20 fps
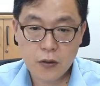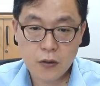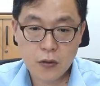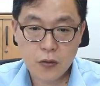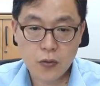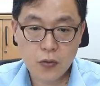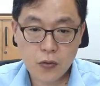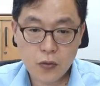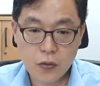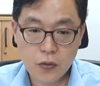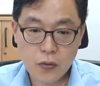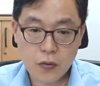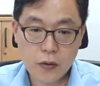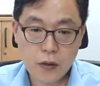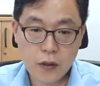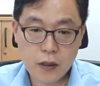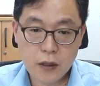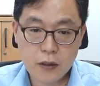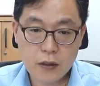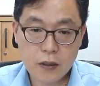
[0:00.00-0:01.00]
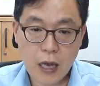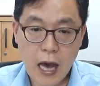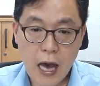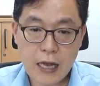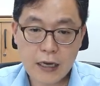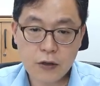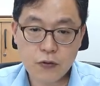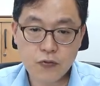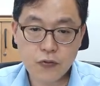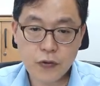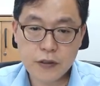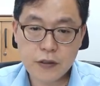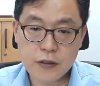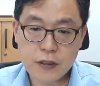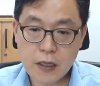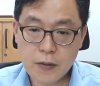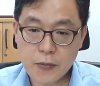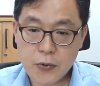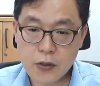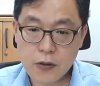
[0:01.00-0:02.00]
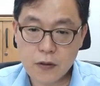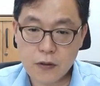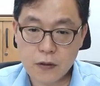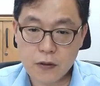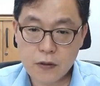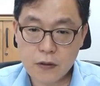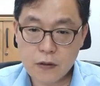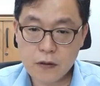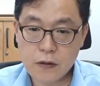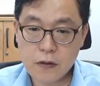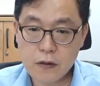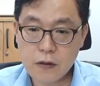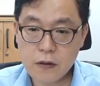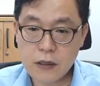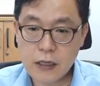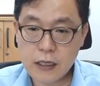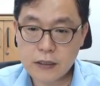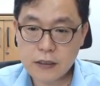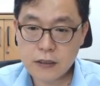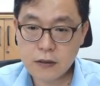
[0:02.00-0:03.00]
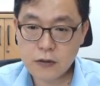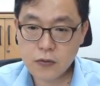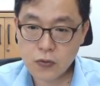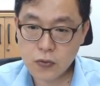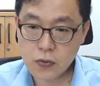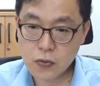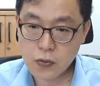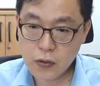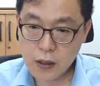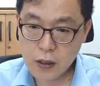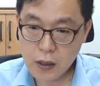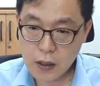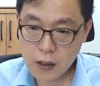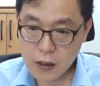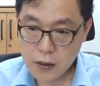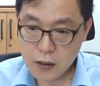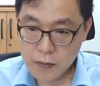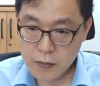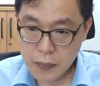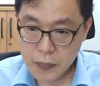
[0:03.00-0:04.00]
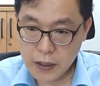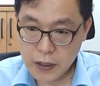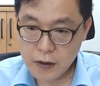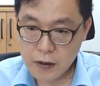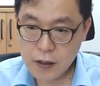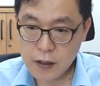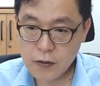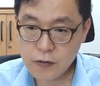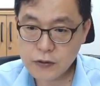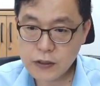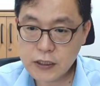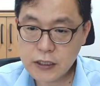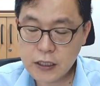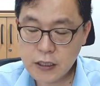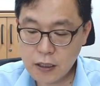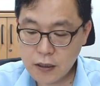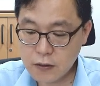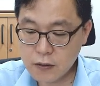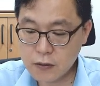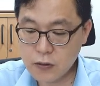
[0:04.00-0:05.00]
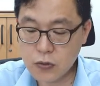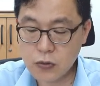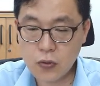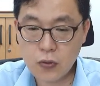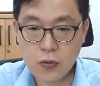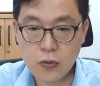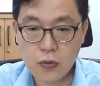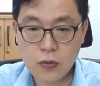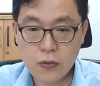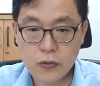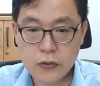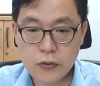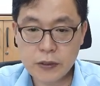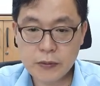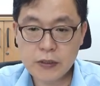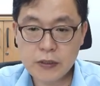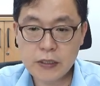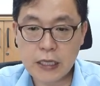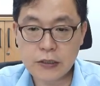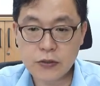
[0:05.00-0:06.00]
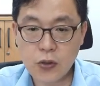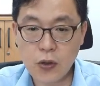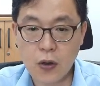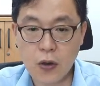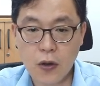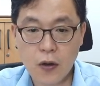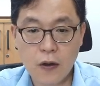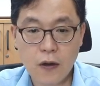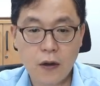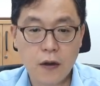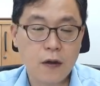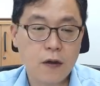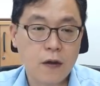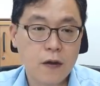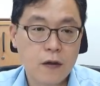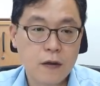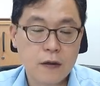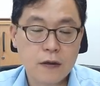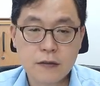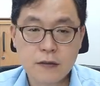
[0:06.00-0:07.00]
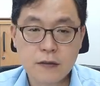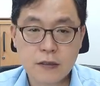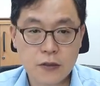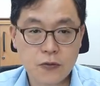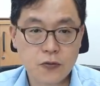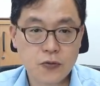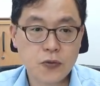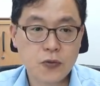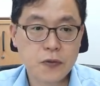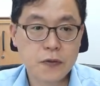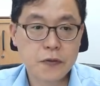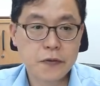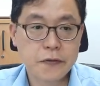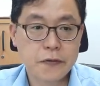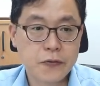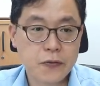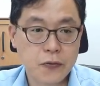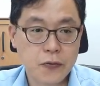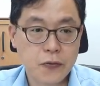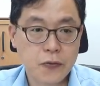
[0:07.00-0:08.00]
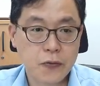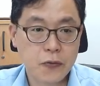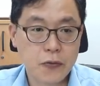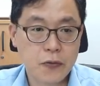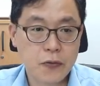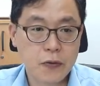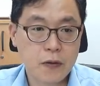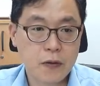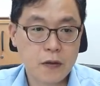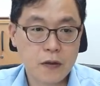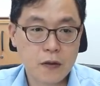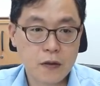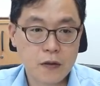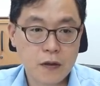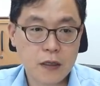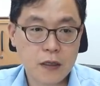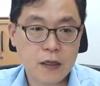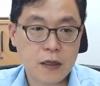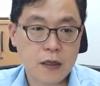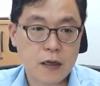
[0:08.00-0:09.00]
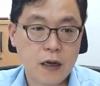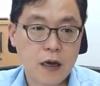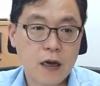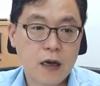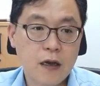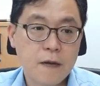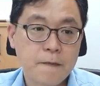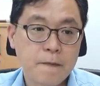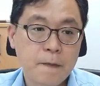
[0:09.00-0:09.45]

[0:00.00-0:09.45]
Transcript: 요, 요렇게 이제 R이 구해졌다면은 그거를 사실 또 요렇게 BST로 찾아내는 것도 쉽진 않죠. 어, 자료 구조를 또 써야 되니까.